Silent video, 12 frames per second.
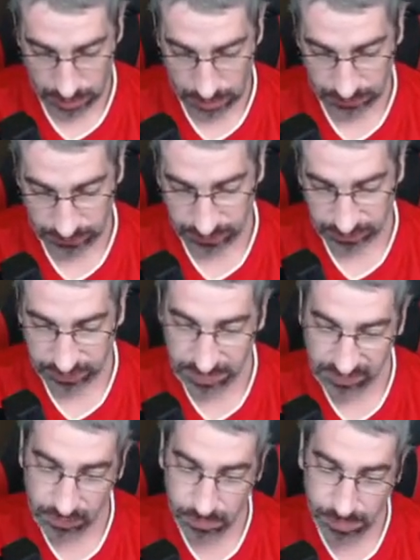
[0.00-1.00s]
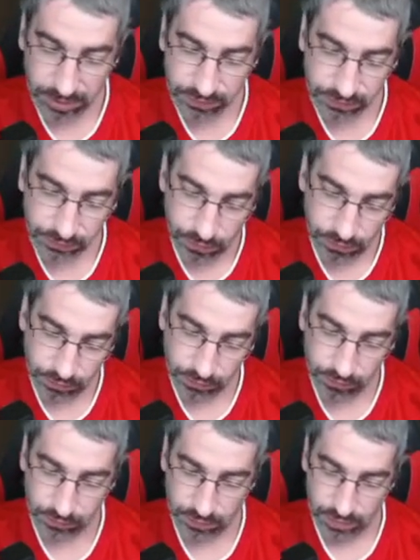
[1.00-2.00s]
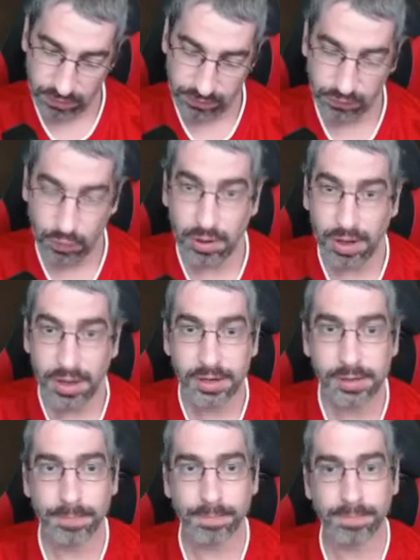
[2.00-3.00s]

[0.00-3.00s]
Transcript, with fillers: Als nächstes aber von Mainz 05 Solai.